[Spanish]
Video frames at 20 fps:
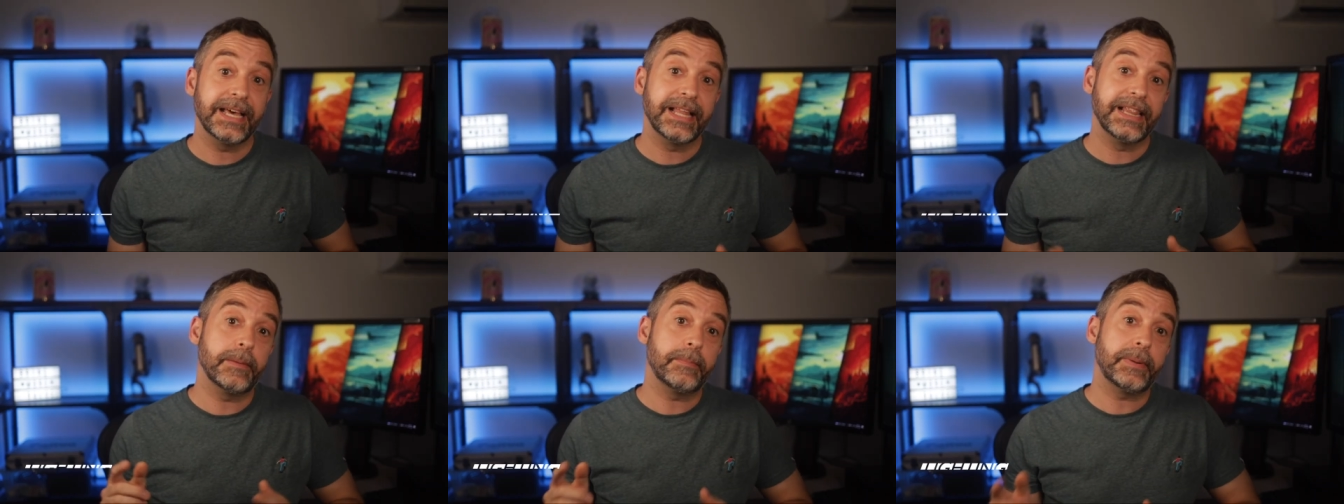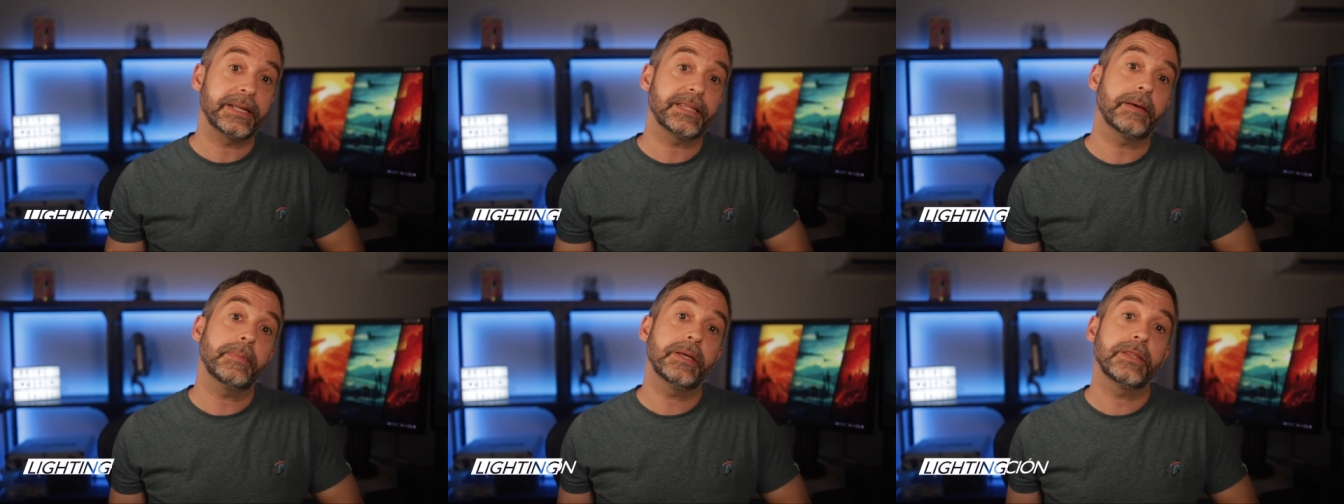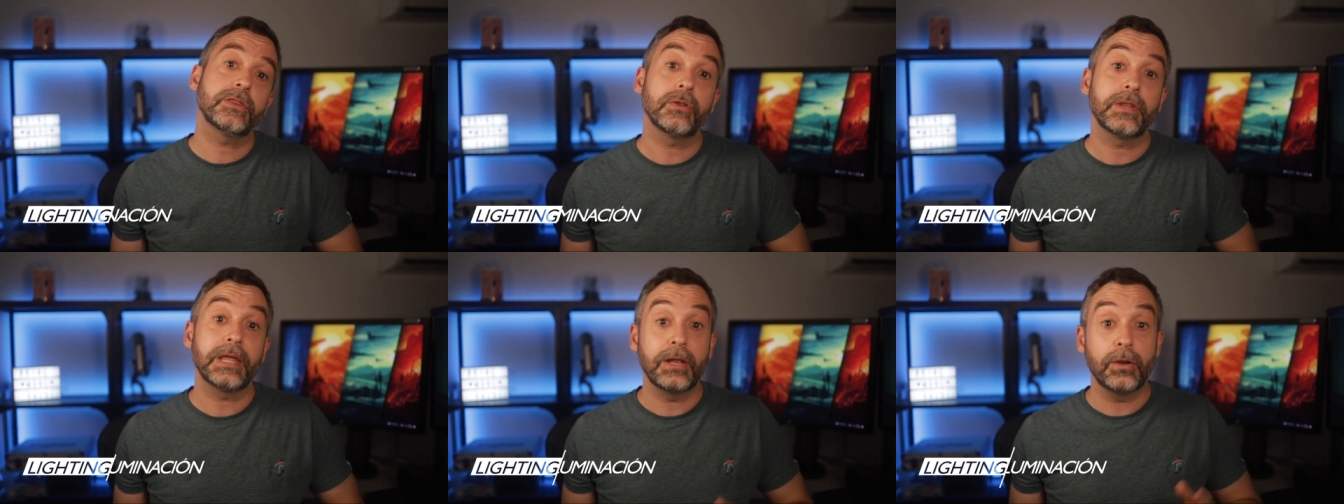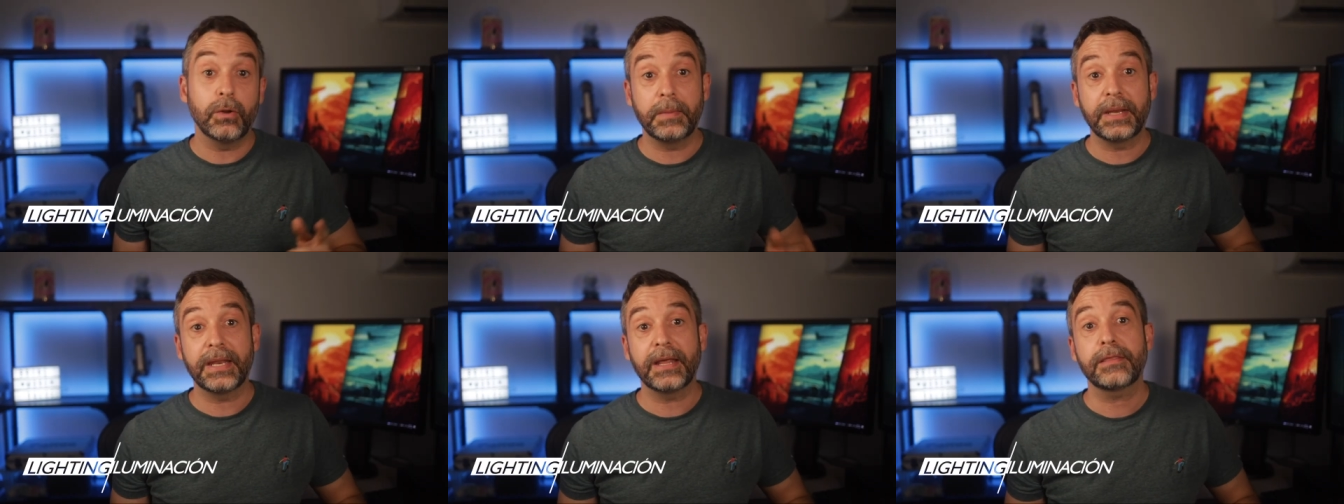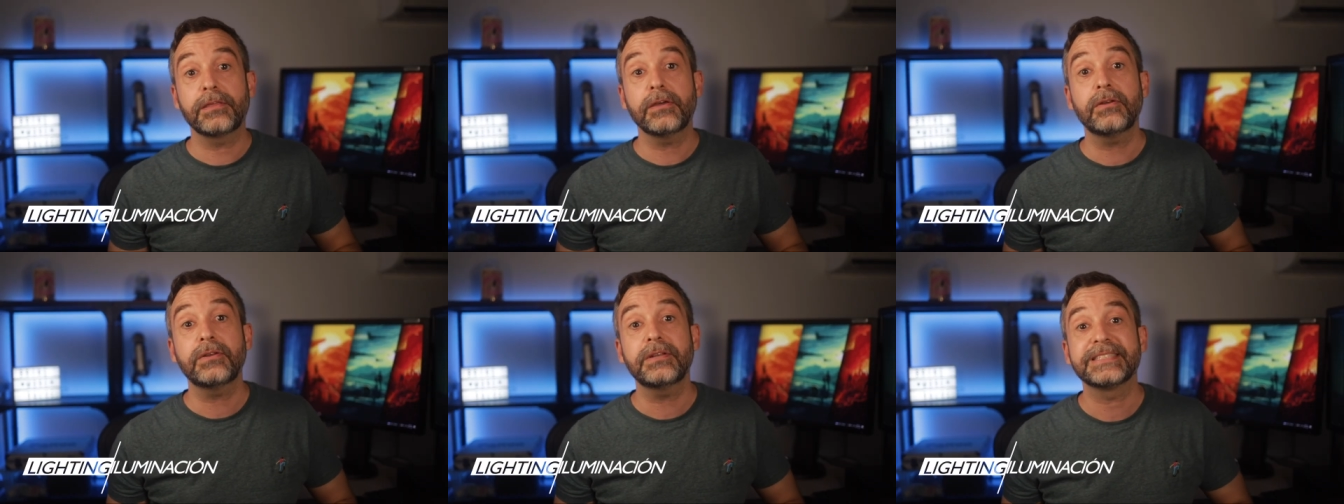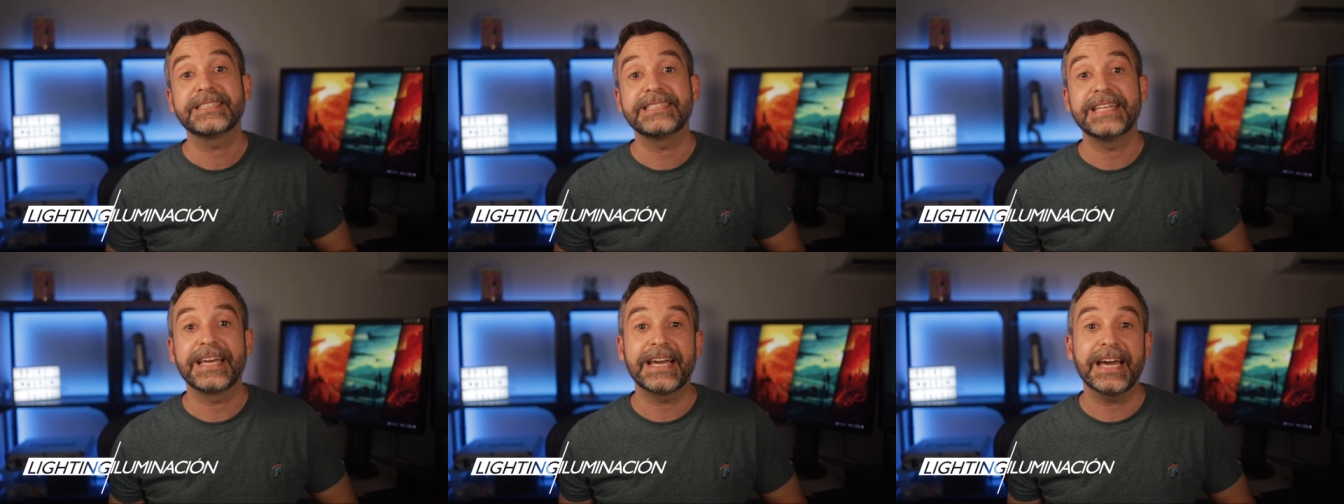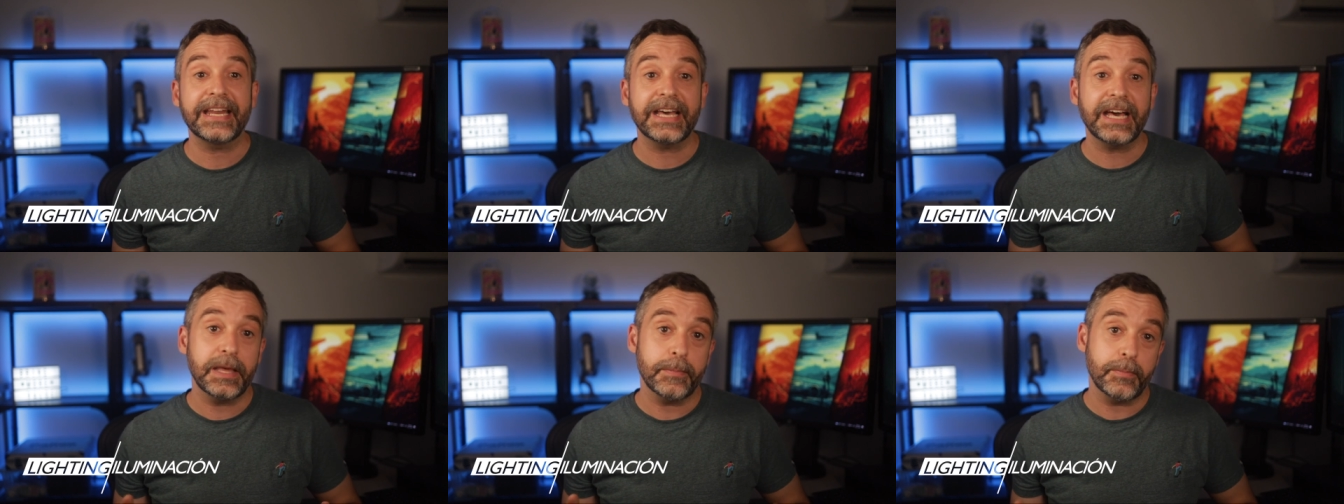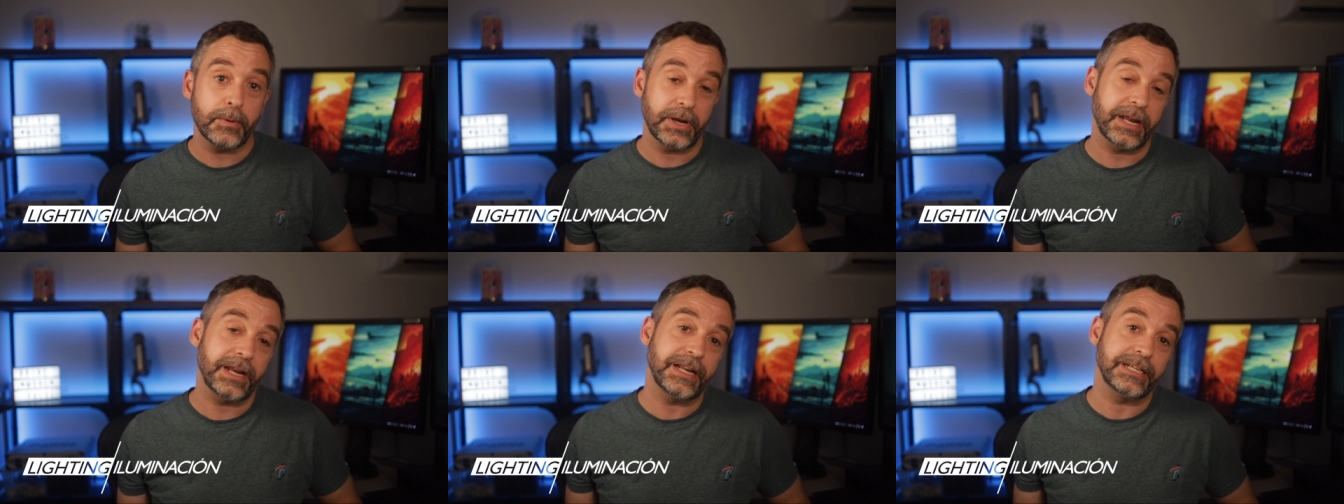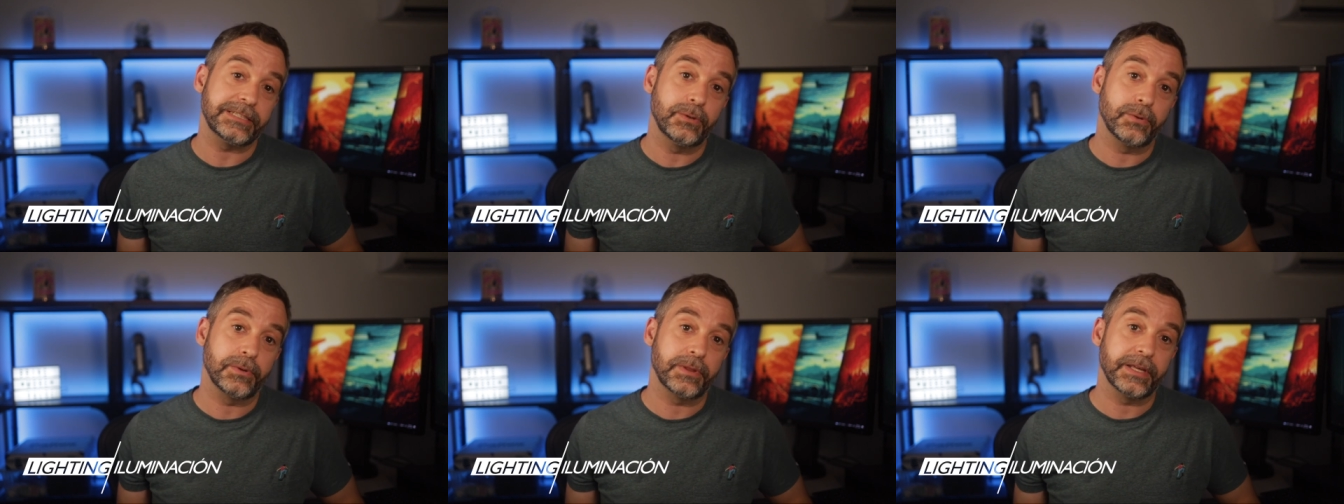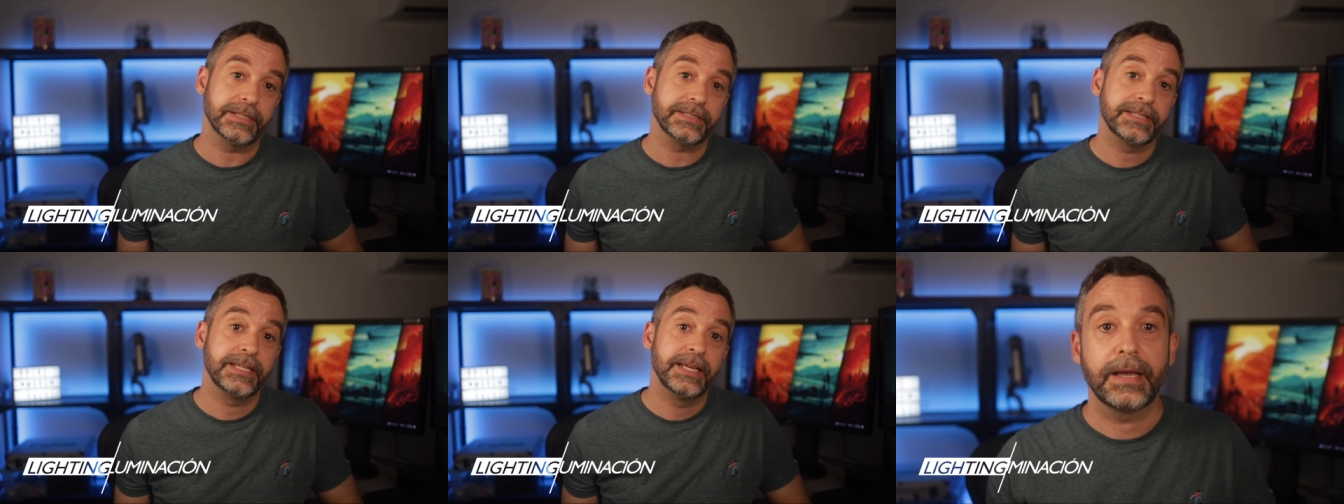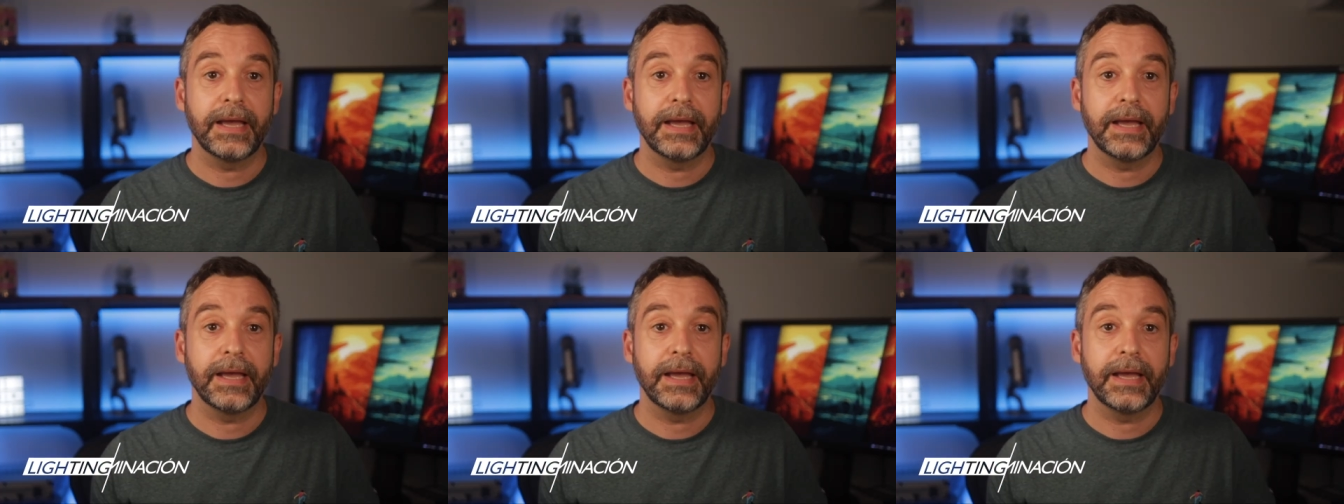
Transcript: el departamento de iluminación se encarga de poner las luces.